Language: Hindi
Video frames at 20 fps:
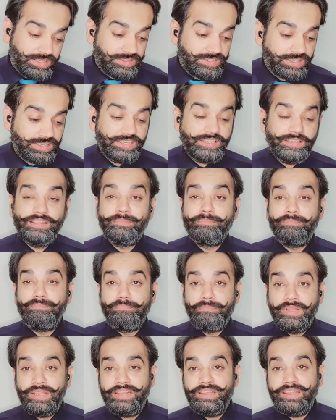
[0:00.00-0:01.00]
थी
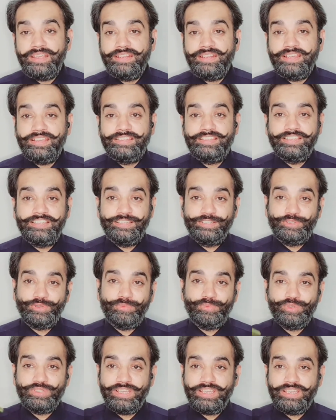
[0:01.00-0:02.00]
मिल नहीं रही थी
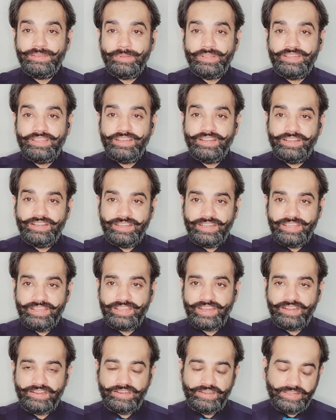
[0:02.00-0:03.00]
तो मुझे फिर ये डी
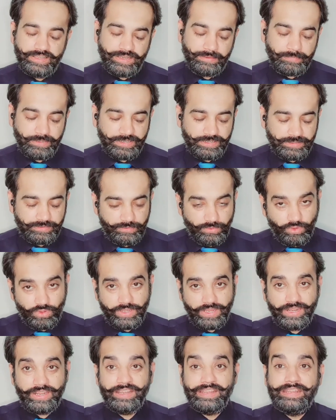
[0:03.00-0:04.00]
कैंट लिया मैंने
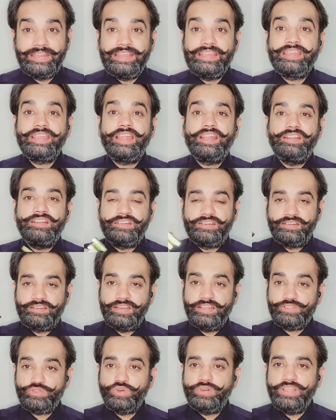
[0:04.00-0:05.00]
ओके डी कैंट
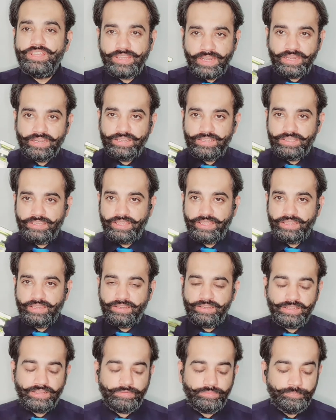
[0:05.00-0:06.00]
इसको डी कैंट ही कहेंगे
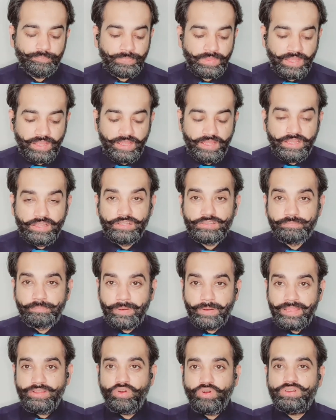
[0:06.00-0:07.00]
ठीक है
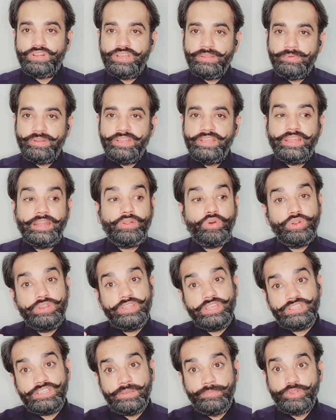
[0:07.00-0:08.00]
बड़ी क्वांटिटी में डी कैंट और
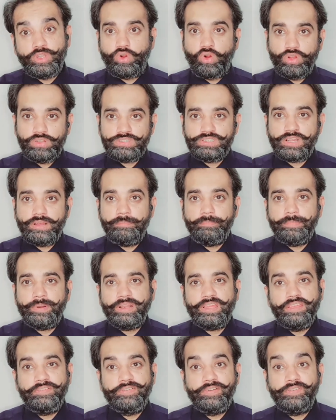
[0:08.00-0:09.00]
ये इसकी मुझे कॉस्ट कम
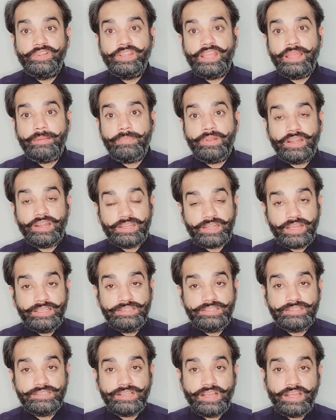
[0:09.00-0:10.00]
पड़ गई फिफ्टी एम एल
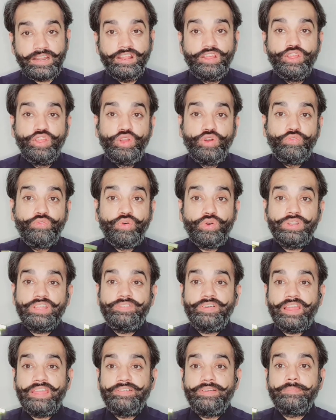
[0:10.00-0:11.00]
अट्ठाईस हजार फोर्टी
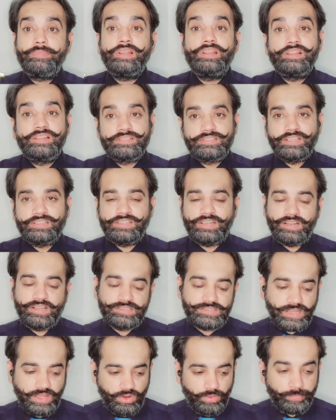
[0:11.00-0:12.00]
फाइव एम एल सत्रह
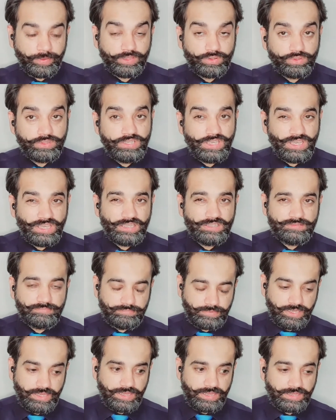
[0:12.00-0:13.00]
हज़ार रुपए तो ये
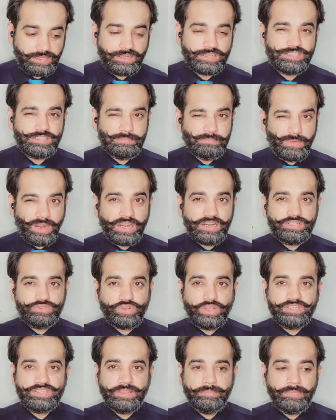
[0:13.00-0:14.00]
ये एक स्मार्ट
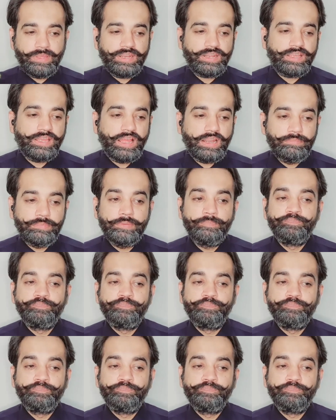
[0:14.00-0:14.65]
चॉइस है मेरे ख्याल में